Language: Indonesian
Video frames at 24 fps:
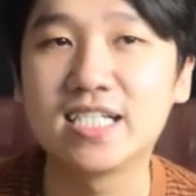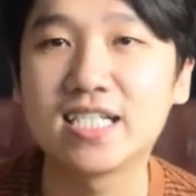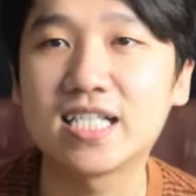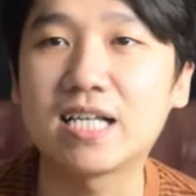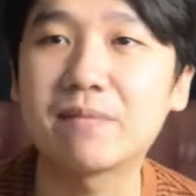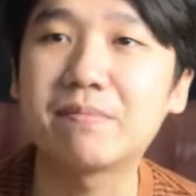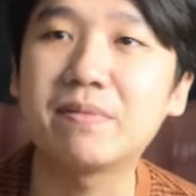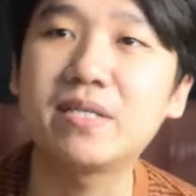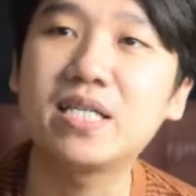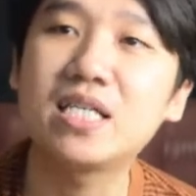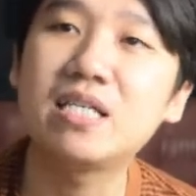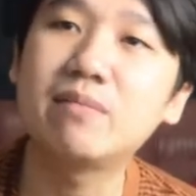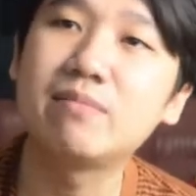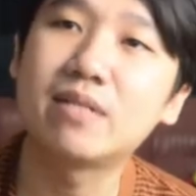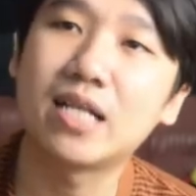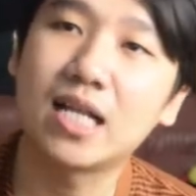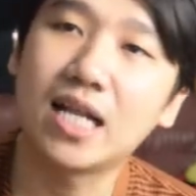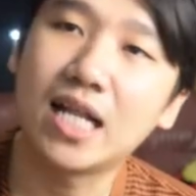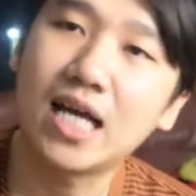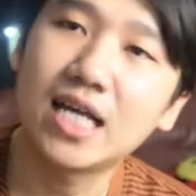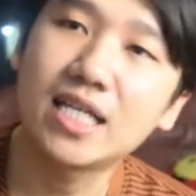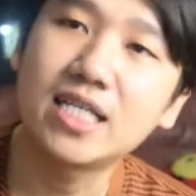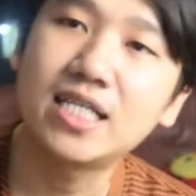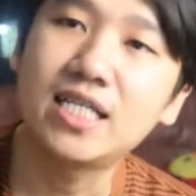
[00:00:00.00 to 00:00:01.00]
tapi gimana
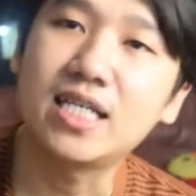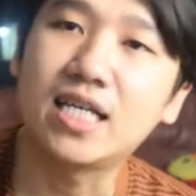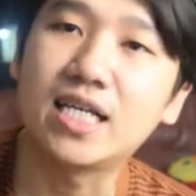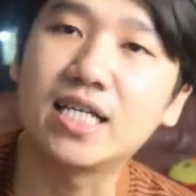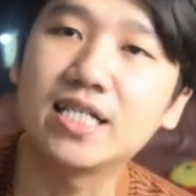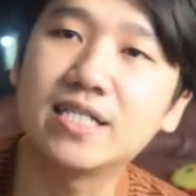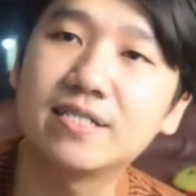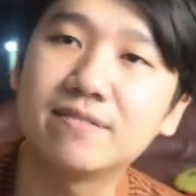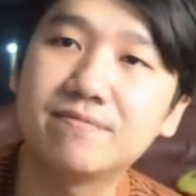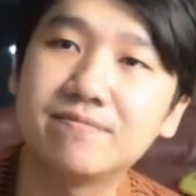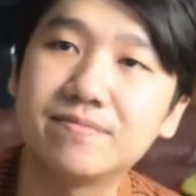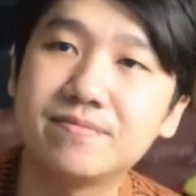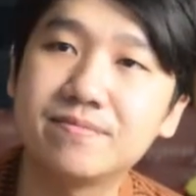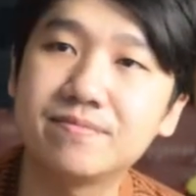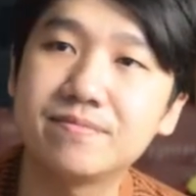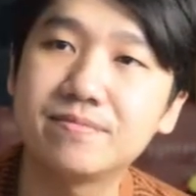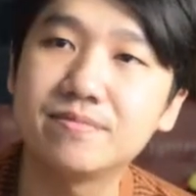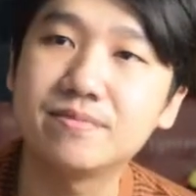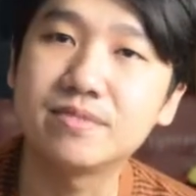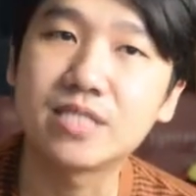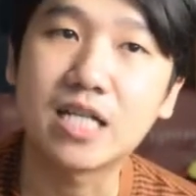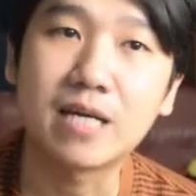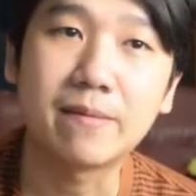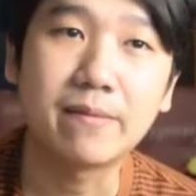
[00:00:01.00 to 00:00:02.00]
lagi ya
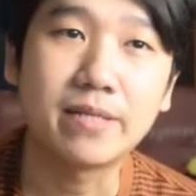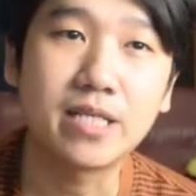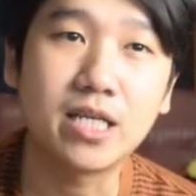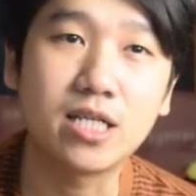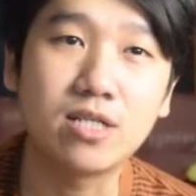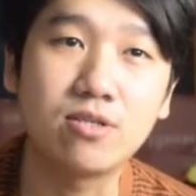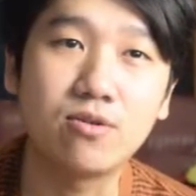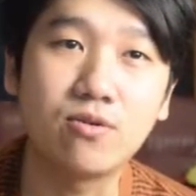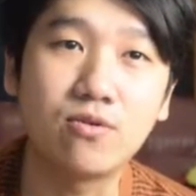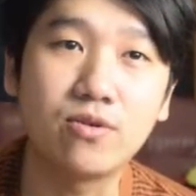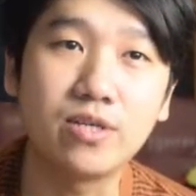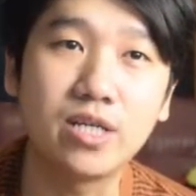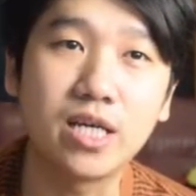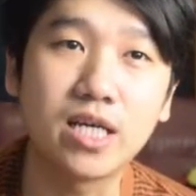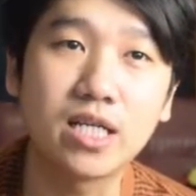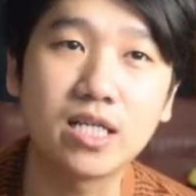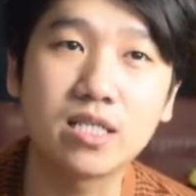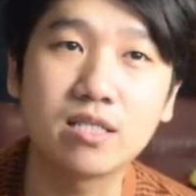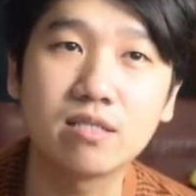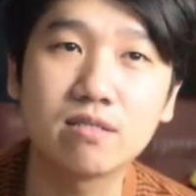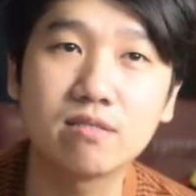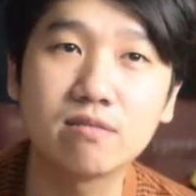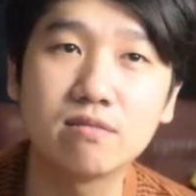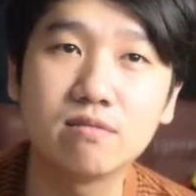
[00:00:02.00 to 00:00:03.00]
namanya doyan
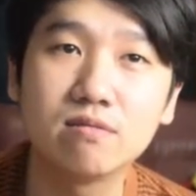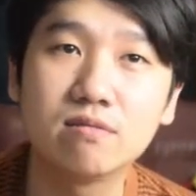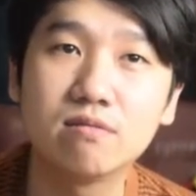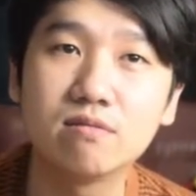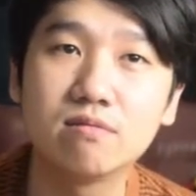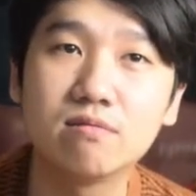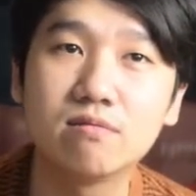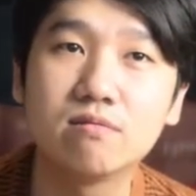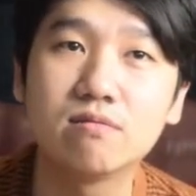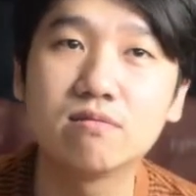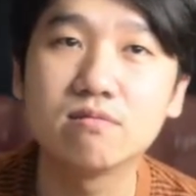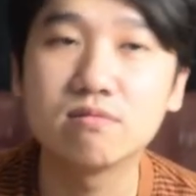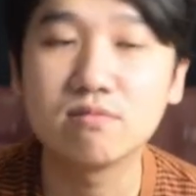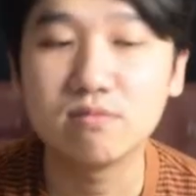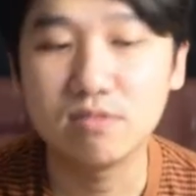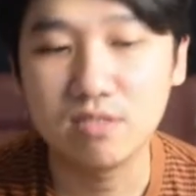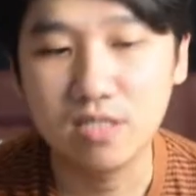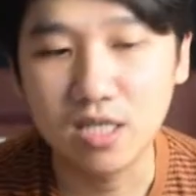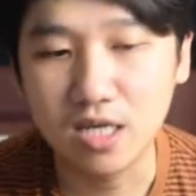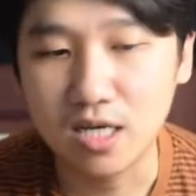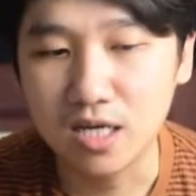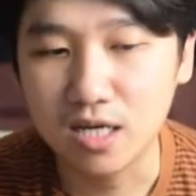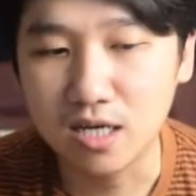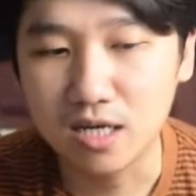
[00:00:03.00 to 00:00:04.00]

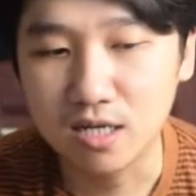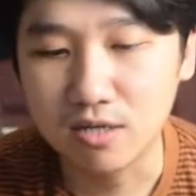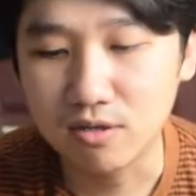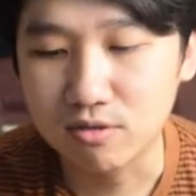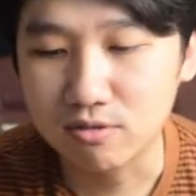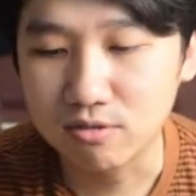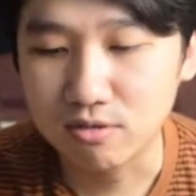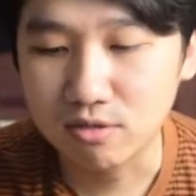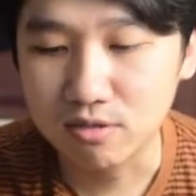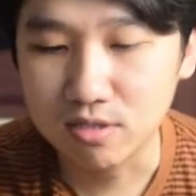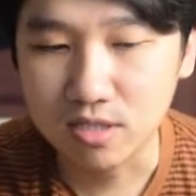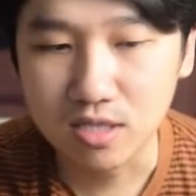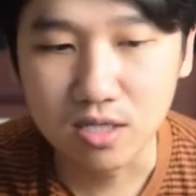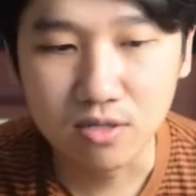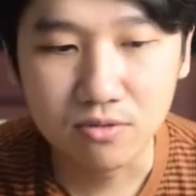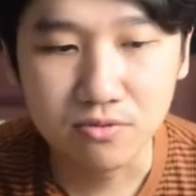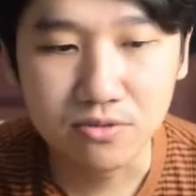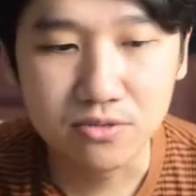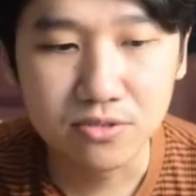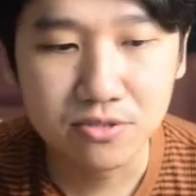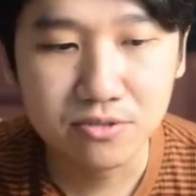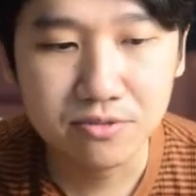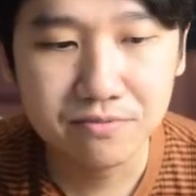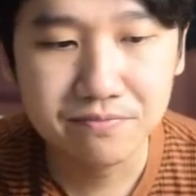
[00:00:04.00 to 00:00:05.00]
ya nonton
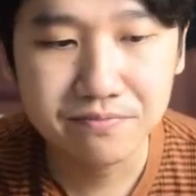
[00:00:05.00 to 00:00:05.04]
terus